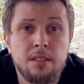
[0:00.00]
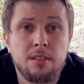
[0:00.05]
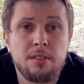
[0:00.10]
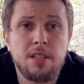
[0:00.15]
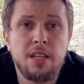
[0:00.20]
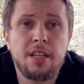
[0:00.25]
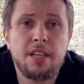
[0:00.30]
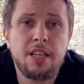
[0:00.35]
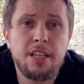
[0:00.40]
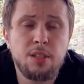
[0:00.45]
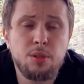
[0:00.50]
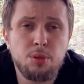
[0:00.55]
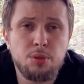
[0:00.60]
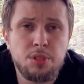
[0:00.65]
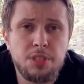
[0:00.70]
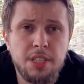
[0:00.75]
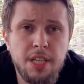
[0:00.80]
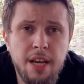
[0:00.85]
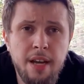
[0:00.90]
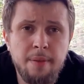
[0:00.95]
Дорогие
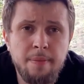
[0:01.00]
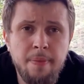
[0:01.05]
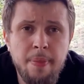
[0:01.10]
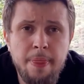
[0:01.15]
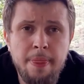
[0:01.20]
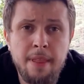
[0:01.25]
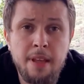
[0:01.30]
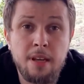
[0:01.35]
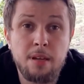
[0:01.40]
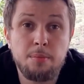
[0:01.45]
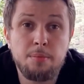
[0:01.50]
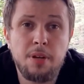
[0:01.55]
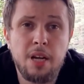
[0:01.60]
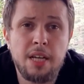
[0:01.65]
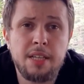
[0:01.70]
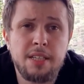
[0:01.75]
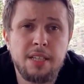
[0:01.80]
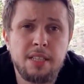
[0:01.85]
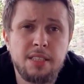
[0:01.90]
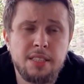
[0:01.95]
друзья,
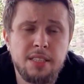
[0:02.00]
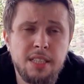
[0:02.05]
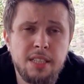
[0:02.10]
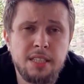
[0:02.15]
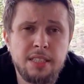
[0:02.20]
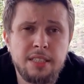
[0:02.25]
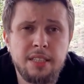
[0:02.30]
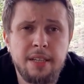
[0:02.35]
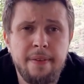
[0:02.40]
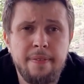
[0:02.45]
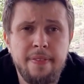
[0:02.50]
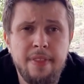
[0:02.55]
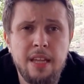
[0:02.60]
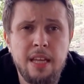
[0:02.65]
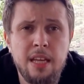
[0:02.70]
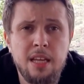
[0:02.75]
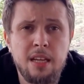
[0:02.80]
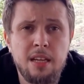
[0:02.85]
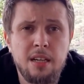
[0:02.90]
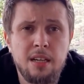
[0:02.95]
братья и сестры,
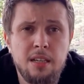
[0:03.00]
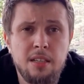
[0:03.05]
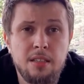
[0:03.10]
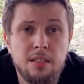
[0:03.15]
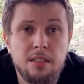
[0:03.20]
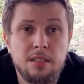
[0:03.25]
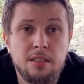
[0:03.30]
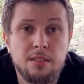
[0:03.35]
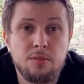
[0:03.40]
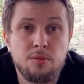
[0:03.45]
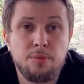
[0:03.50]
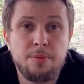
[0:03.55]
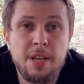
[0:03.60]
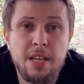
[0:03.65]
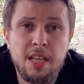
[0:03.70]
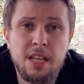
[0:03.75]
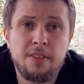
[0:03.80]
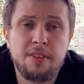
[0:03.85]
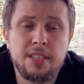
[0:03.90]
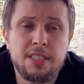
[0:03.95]
а, у меня
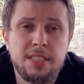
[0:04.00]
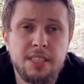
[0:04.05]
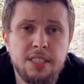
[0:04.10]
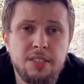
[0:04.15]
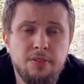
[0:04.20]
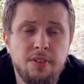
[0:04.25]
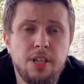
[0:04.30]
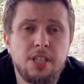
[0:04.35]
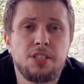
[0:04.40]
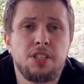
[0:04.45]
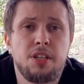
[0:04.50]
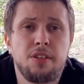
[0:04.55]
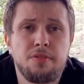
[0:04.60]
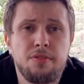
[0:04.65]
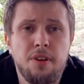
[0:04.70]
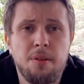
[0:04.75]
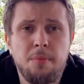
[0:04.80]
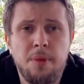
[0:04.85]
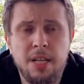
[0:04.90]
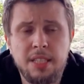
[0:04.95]
для вас есть важная
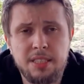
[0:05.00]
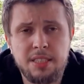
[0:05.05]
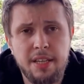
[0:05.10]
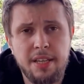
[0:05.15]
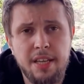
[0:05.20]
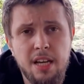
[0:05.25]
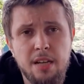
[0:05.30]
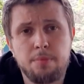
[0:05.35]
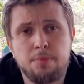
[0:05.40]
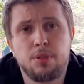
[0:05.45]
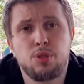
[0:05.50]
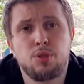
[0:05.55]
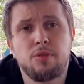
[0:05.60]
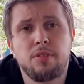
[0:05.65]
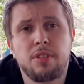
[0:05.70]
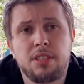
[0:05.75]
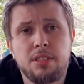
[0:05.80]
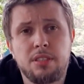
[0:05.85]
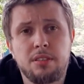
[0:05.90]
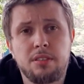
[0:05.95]
информация. Я прошу
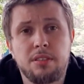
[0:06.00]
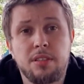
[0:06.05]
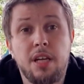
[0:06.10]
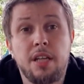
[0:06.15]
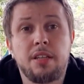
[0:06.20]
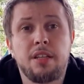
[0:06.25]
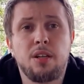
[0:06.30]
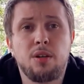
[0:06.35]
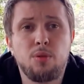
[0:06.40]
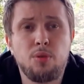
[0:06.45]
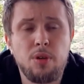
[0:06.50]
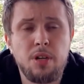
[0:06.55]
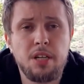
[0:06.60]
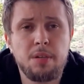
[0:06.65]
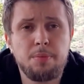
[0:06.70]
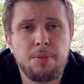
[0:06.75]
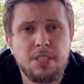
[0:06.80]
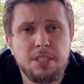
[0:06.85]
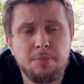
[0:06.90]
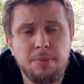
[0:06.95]
вас данный
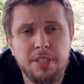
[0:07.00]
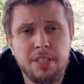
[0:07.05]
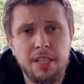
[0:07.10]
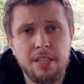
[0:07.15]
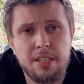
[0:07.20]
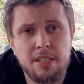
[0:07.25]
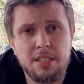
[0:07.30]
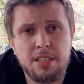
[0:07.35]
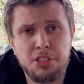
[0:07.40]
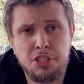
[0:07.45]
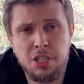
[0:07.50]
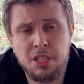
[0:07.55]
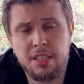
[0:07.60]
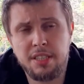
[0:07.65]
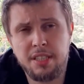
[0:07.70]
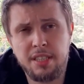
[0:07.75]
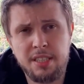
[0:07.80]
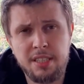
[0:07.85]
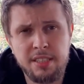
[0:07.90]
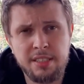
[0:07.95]
ролик просмотреть от
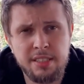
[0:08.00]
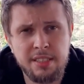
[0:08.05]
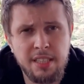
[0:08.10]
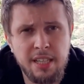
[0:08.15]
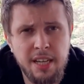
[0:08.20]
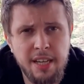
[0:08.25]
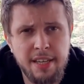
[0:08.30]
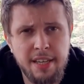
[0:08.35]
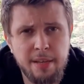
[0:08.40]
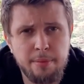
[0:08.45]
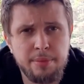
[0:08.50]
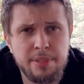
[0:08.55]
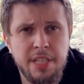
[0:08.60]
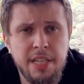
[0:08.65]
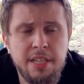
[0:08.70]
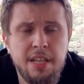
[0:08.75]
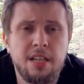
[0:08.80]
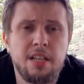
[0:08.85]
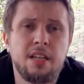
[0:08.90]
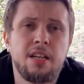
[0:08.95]
начала до конца и
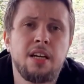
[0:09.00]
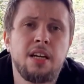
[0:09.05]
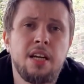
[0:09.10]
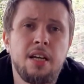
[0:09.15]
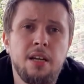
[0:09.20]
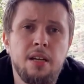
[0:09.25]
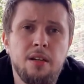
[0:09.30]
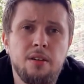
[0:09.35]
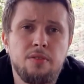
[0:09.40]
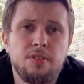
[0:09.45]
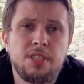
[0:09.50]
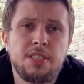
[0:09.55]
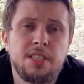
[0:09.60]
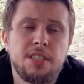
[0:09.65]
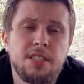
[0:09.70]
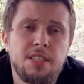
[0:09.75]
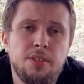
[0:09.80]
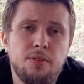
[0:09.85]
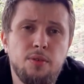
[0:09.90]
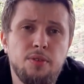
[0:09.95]
обязательно
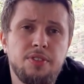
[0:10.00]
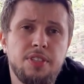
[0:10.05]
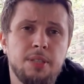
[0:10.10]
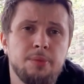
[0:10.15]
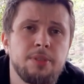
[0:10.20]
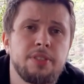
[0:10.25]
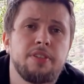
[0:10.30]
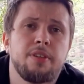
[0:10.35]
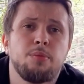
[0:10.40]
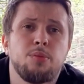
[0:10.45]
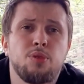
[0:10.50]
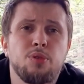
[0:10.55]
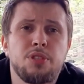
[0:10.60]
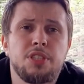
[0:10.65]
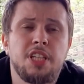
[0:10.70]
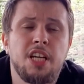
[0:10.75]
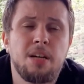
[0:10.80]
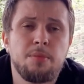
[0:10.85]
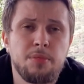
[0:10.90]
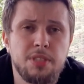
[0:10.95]
выслать его всем своим
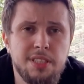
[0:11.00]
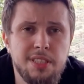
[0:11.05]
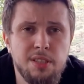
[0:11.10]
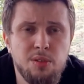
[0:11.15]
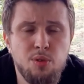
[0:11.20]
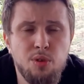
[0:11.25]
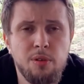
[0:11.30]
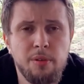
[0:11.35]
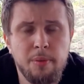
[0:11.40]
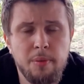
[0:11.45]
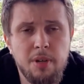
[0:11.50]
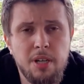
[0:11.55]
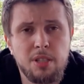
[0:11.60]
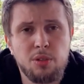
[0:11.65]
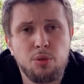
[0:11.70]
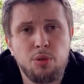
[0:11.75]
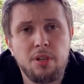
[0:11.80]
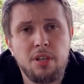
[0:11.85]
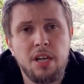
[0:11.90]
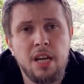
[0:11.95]
друзьям и знакомым,
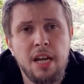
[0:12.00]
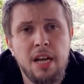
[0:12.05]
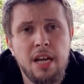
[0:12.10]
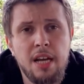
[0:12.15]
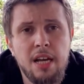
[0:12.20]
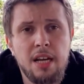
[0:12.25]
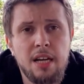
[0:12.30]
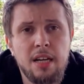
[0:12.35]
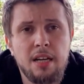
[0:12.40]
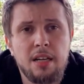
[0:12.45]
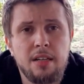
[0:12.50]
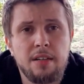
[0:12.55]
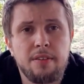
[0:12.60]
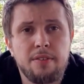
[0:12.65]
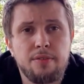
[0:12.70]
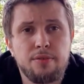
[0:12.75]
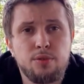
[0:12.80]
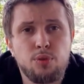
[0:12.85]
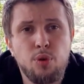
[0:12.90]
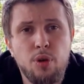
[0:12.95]
которые а,
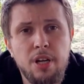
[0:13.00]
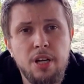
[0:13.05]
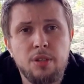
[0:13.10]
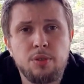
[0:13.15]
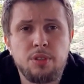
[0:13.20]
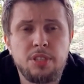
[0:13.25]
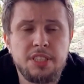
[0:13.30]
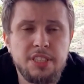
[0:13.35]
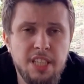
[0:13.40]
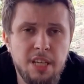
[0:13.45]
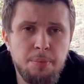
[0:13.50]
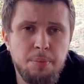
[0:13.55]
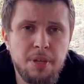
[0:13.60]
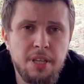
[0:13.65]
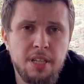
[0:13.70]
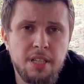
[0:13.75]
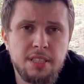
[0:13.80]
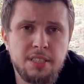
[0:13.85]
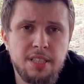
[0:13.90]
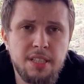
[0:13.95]
в той или иной
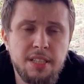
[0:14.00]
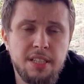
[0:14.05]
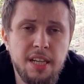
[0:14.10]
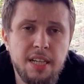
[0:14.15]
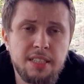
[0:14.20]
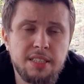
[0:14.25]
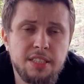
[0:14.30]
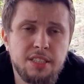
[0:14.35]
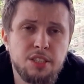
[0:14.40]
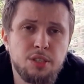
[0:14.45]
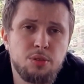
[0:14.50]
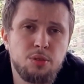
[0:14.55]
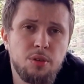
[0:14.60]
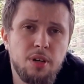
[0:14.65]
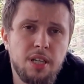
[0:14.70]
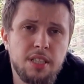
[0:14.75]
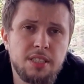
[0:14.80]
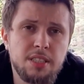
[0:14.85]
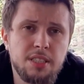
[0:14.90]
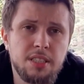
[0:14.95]
степени следят за
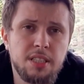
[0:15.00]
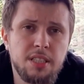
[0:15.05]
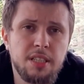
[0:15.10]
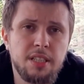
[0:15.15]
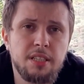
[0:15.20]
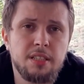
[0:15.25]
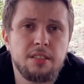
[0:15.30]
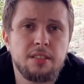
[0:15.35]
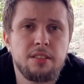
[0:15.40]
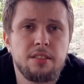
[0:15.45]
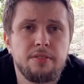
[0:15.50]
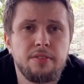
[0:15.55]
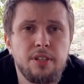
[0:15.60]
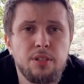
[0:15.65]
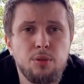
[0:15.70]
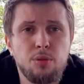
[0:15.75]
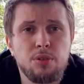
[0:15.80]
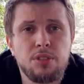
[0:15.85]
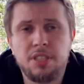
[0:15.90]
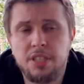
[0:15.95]
ситуацией а,
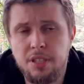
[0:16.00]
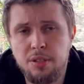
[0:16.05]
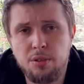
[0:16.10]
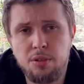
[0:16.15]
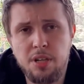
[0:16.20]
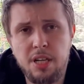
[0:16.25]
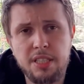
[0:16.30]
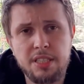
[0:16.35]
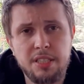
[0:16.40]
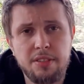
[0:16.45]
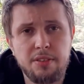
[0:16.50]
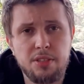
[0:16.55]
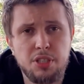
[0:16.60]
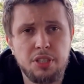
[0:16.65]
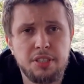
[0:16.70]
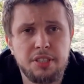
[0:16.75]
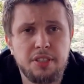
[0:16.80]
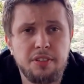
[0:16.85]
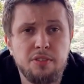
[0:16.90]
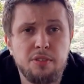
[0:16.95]
вокруг Среднеуральского
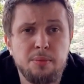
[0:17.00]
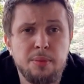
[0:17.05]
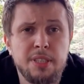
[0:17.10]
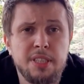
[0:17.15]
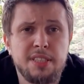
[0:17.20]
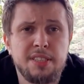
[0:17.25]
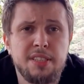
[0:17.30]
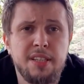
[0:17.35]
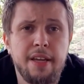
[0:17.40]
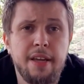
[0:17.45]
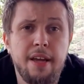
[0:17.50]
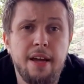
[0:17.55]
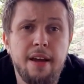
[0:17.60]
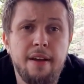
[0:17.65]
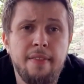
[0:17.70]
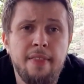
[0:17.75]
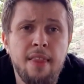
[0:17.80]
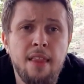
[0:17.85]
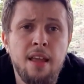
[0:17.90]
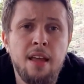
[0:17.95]
женского монастыря.